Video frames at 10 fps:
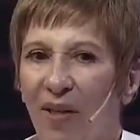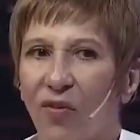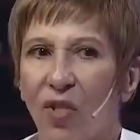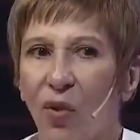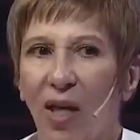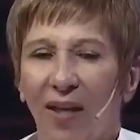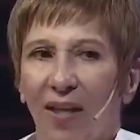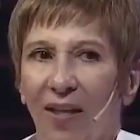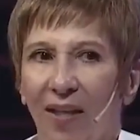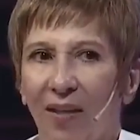persona
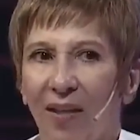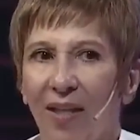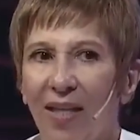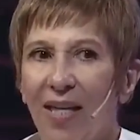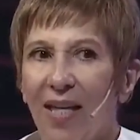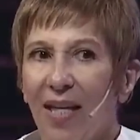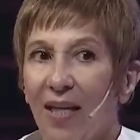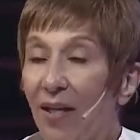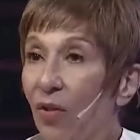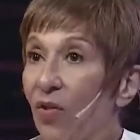que,
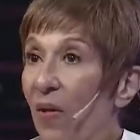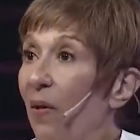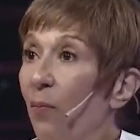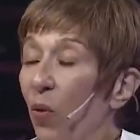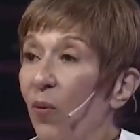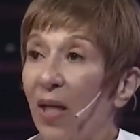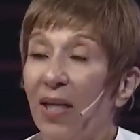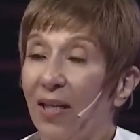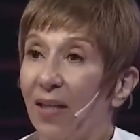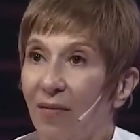no sabes muy
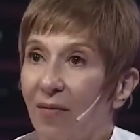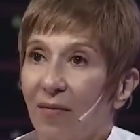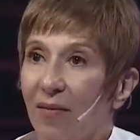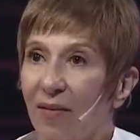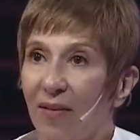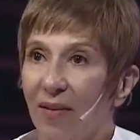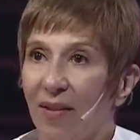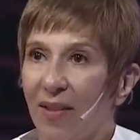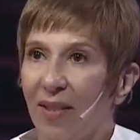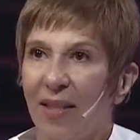bien
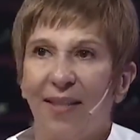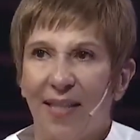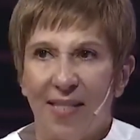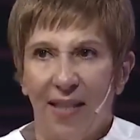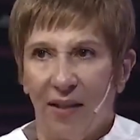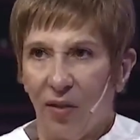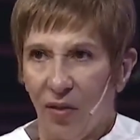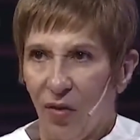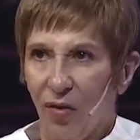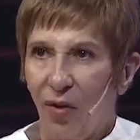qué está
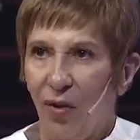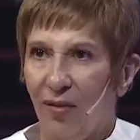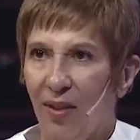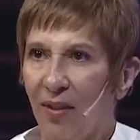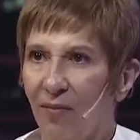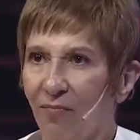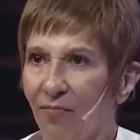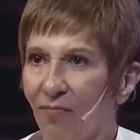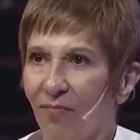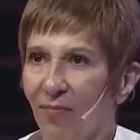haciendo, eh,
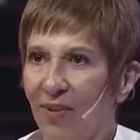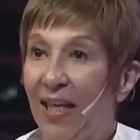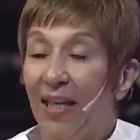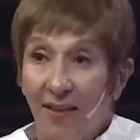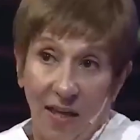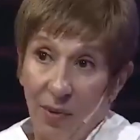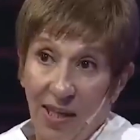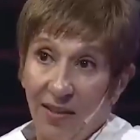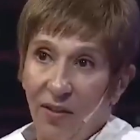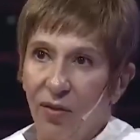de qué está
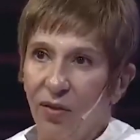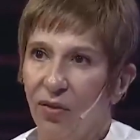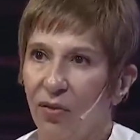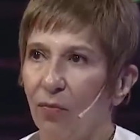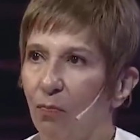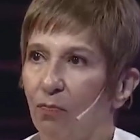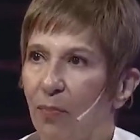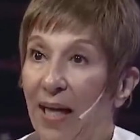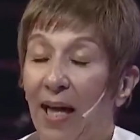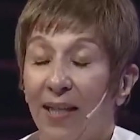hablando,
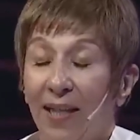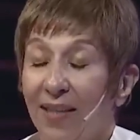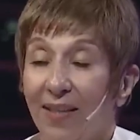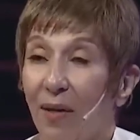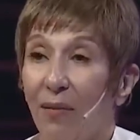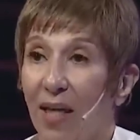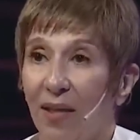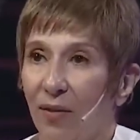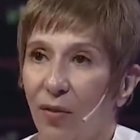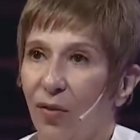para quién está
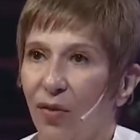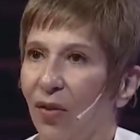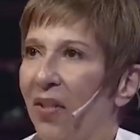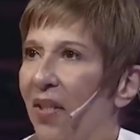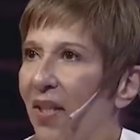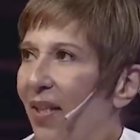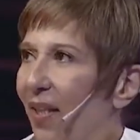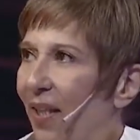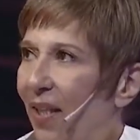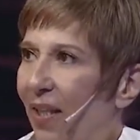hablando.
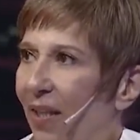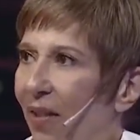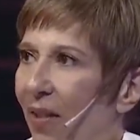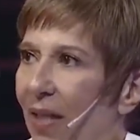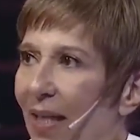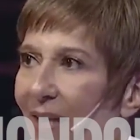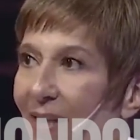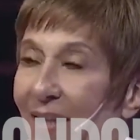Eh,